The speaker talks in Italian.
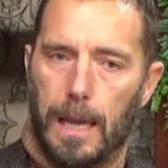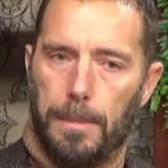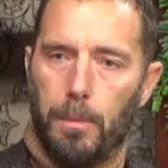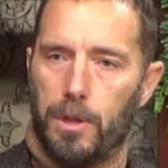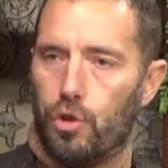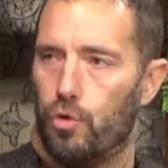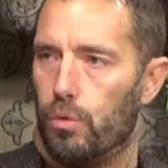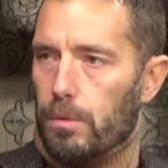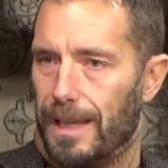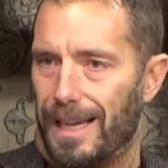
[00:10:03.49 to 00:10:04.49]
Abbiamo messo
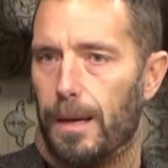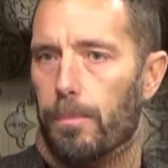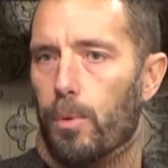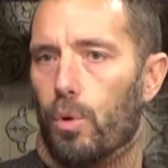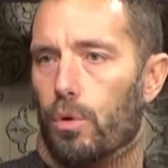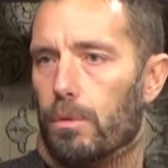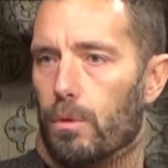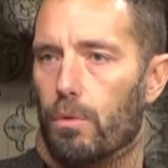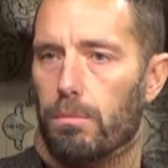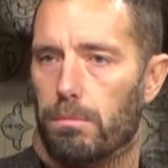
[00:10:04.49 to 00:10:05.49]
sul campo
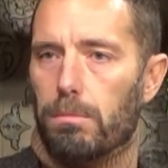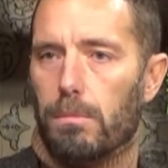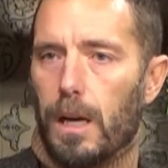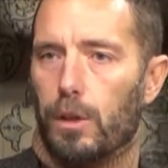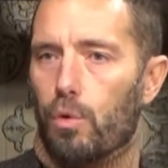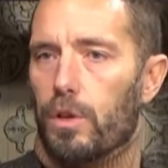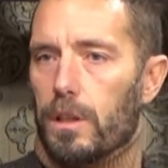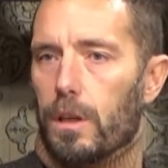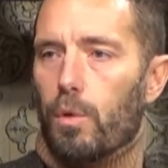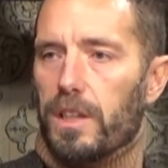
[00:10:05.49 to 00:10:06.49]

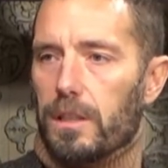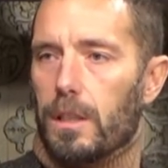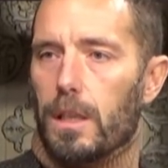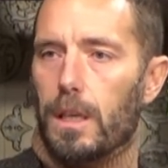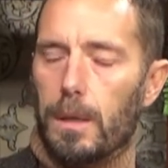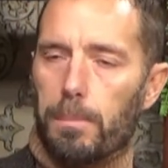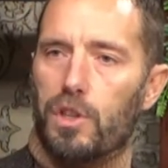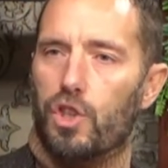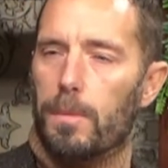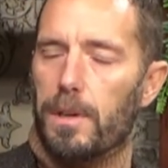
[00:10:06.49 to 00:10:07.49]
alcuni di questi
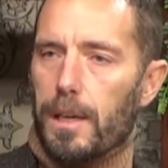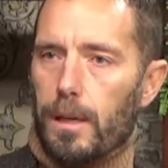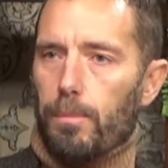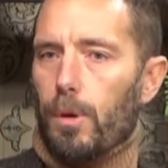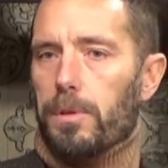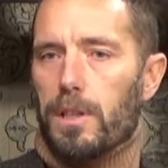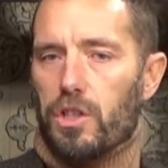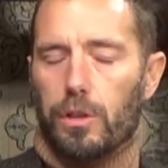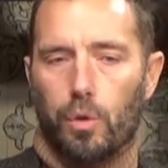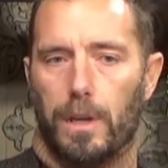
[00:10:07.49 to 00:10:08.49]
principi che erano propri del
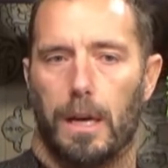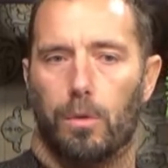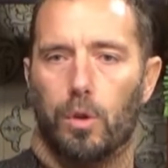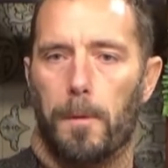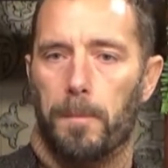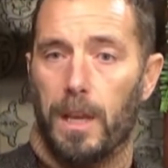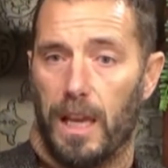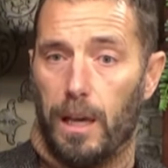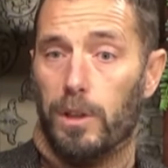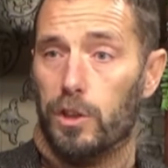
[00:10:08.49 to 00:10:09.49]
settore auto
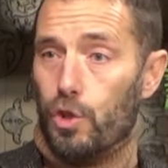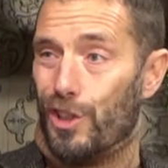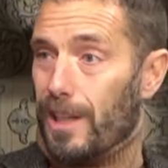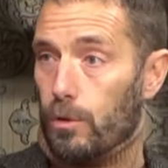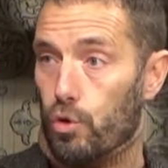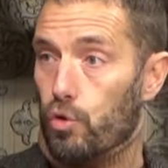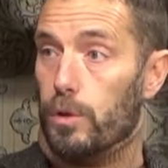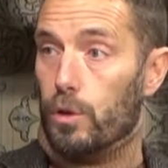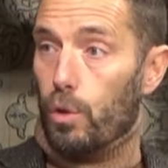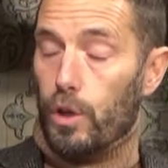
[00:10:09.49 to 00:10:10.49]
e questo ci ha dato
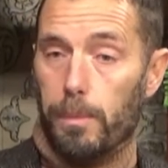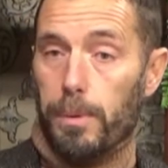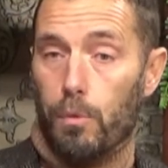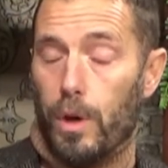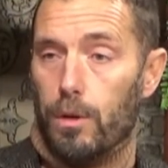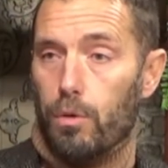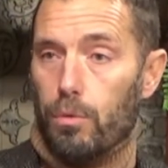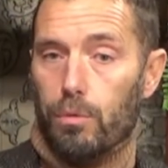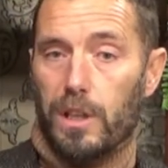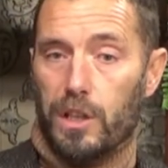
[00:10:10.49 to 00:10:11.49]
subito il primo
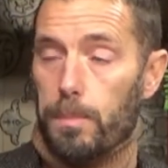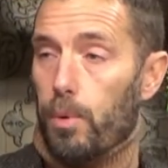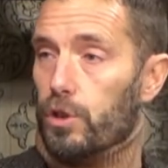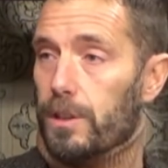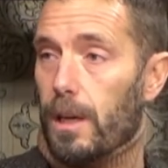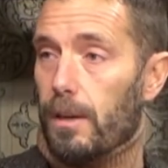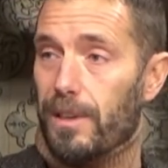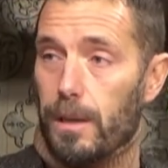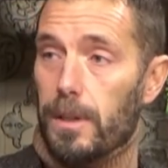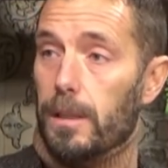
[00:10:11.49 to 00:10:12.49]
anno una risposta
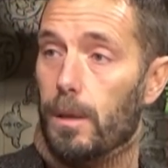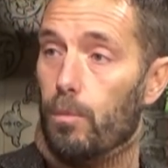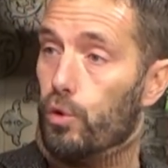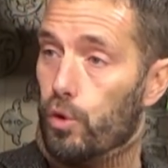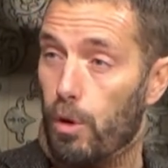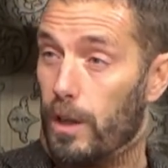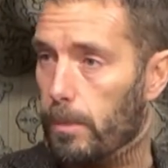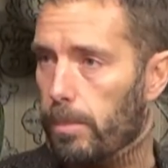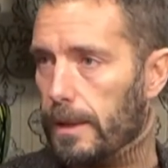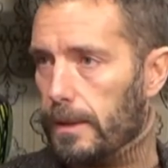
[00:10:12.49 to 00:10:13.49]
veramente molto buona
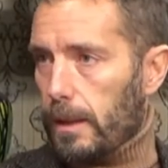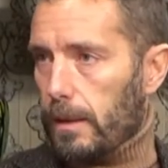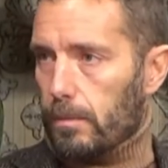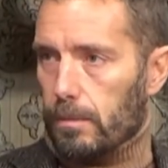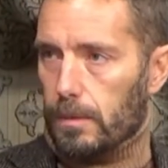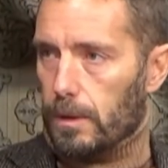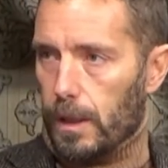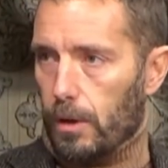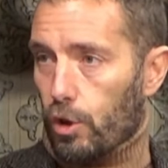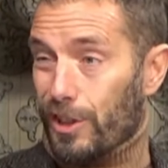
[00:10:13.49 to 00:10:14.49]
da parte
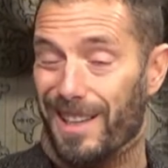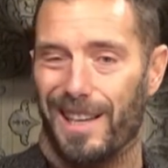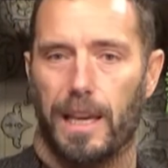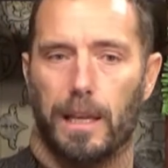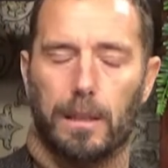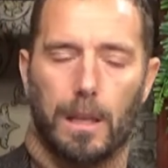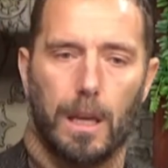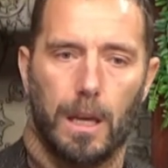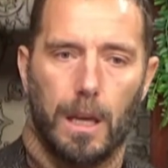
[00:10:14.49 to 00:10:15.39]
dei nostri clienti,